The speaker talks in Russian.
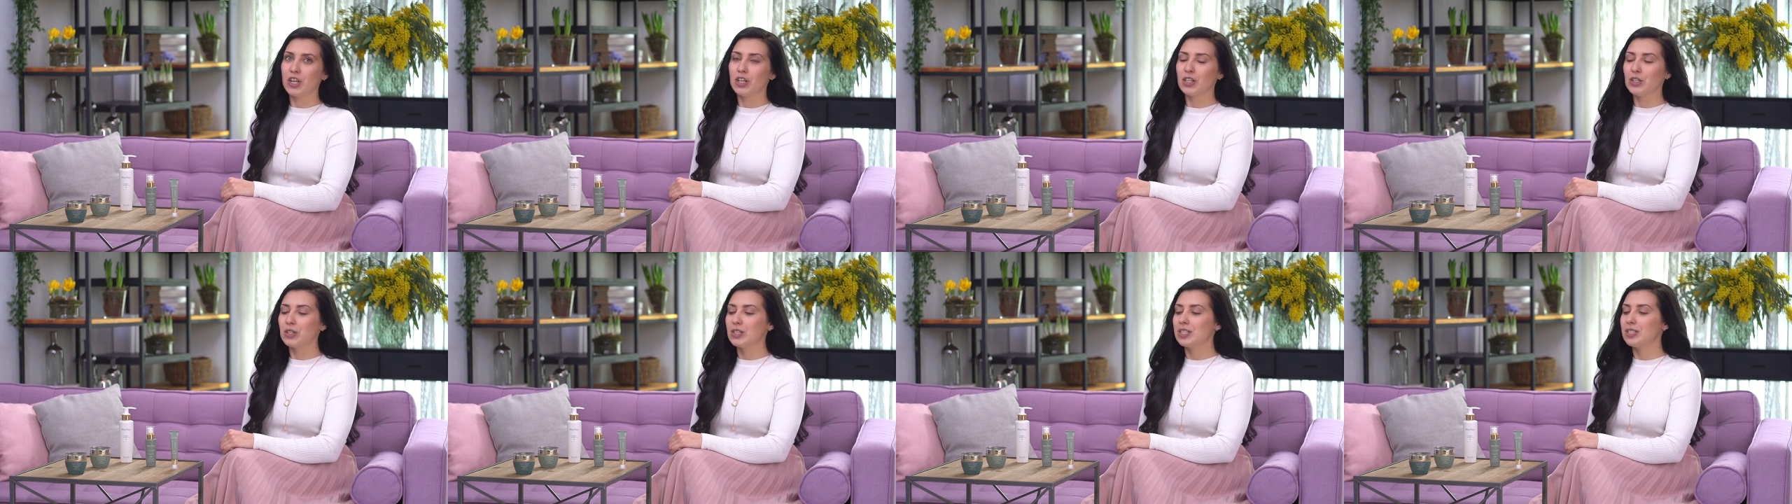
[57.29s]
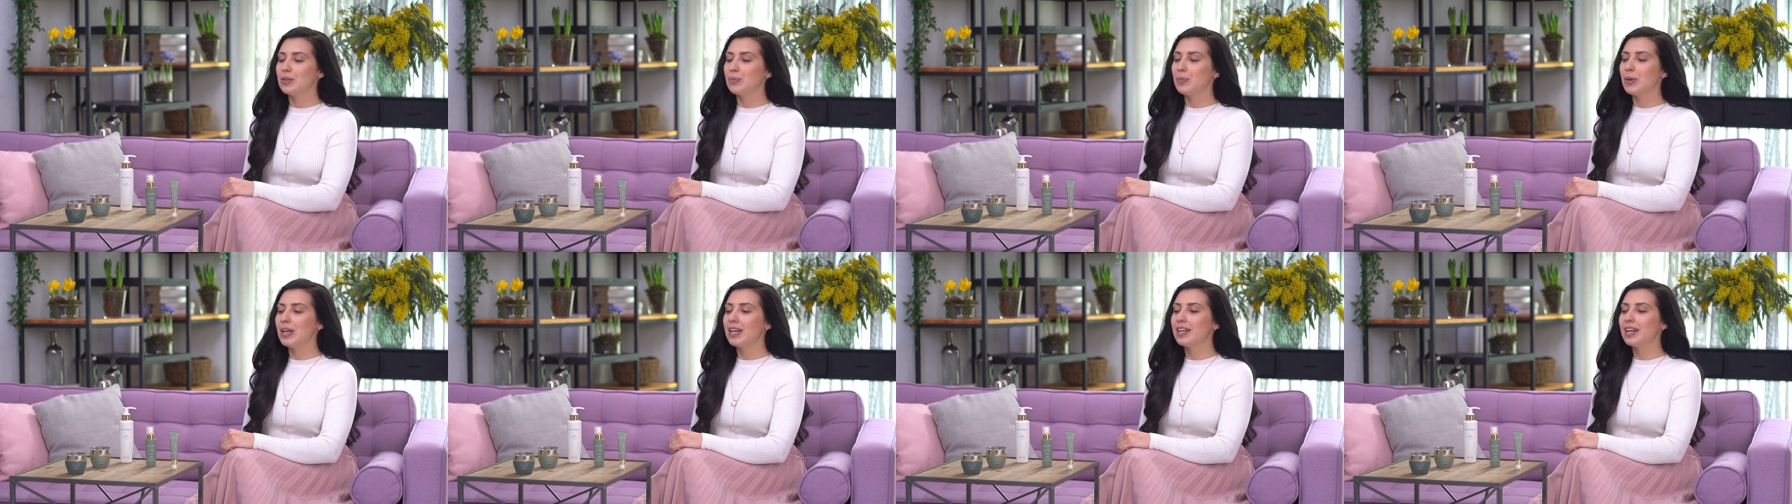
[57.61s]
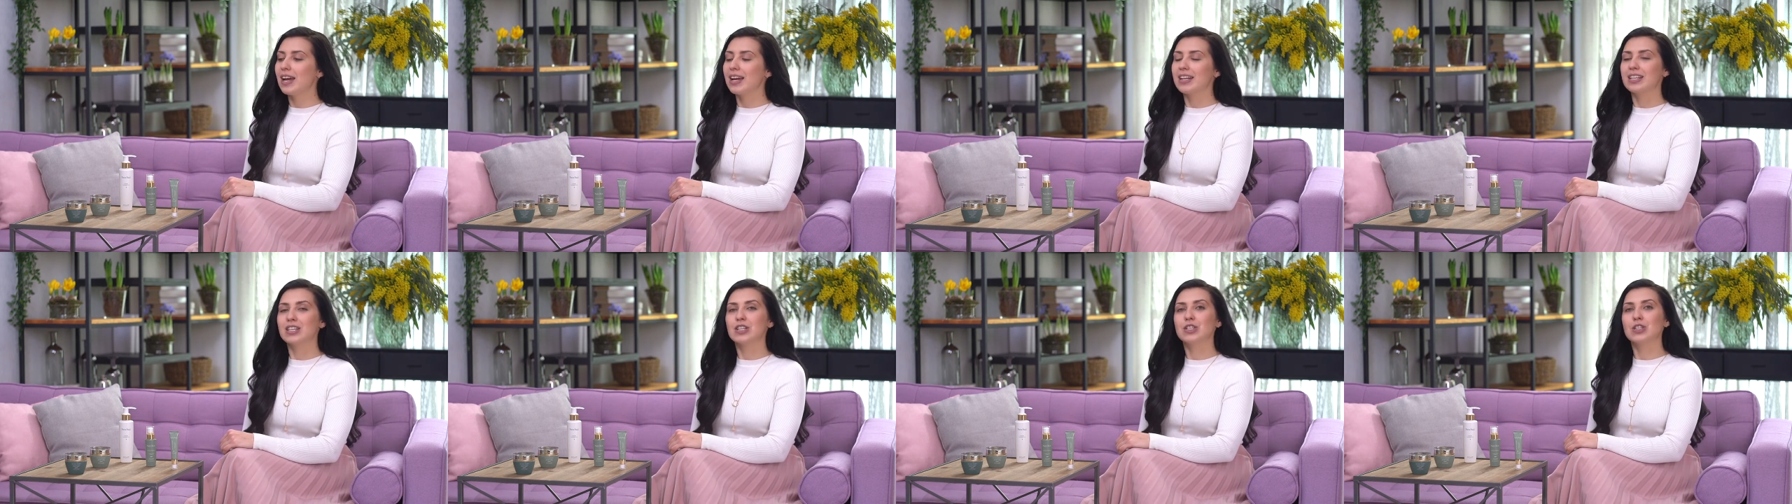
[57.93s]
но теперь
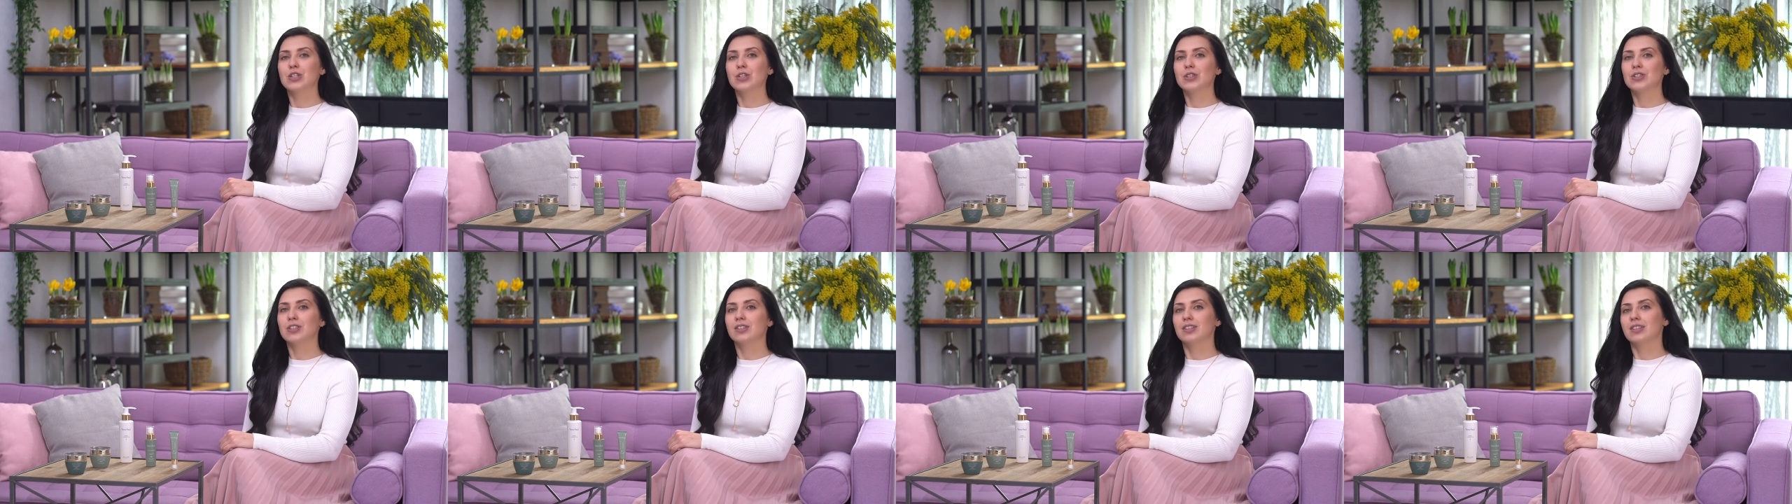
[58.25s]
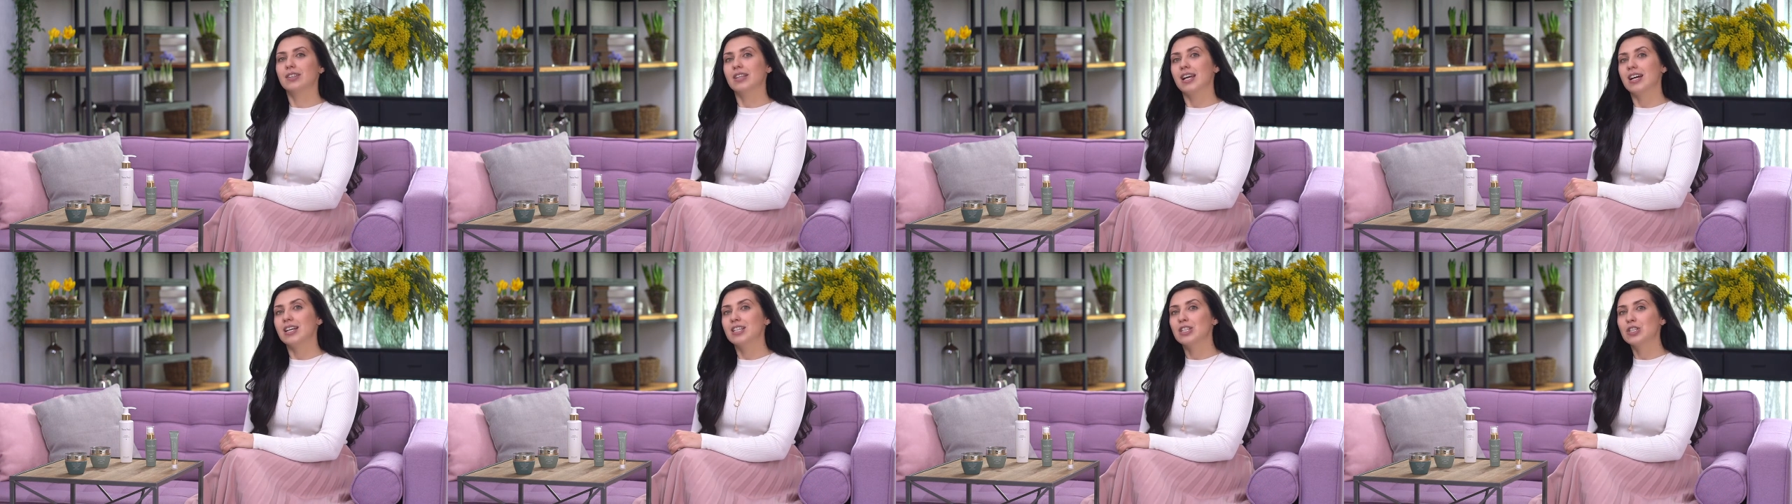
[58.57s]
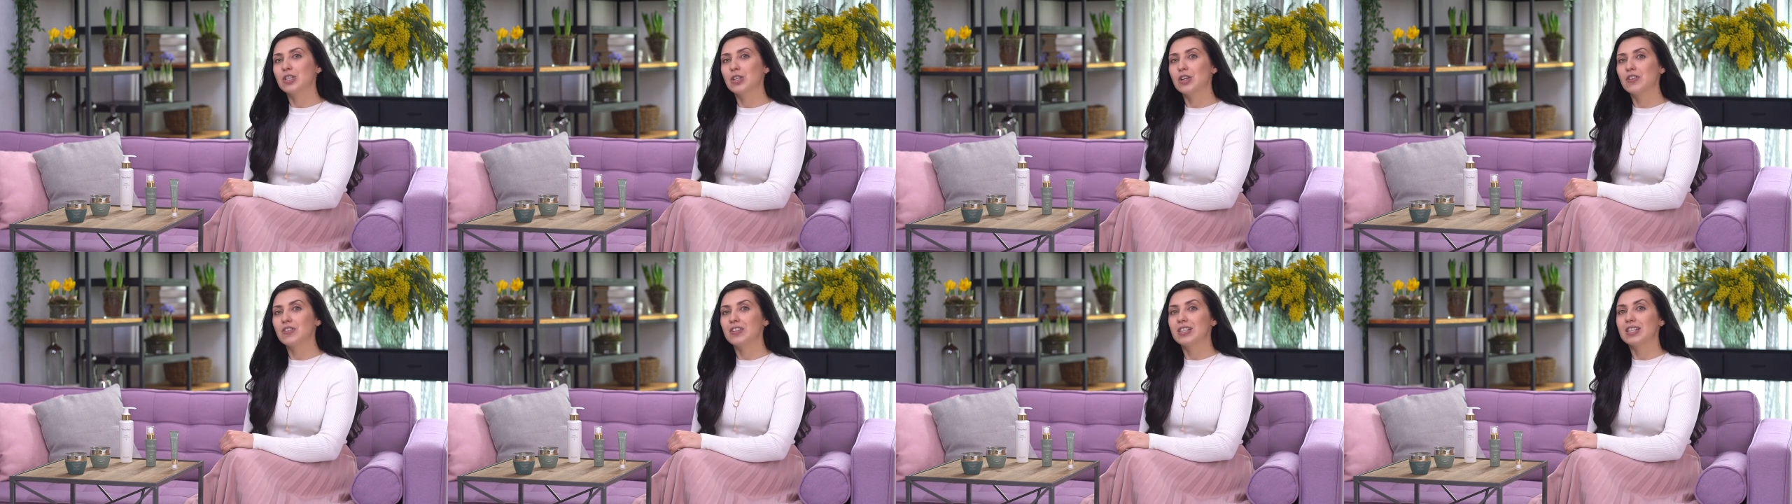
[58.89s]
они созданы на
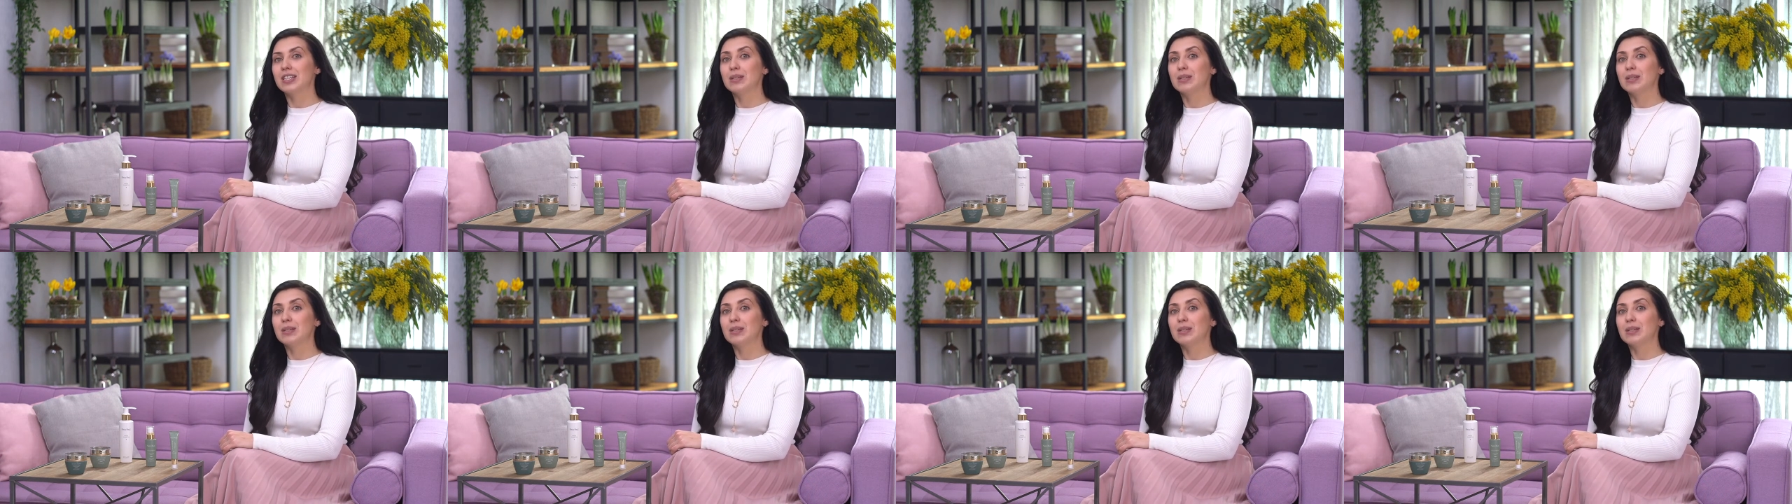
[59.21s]
основе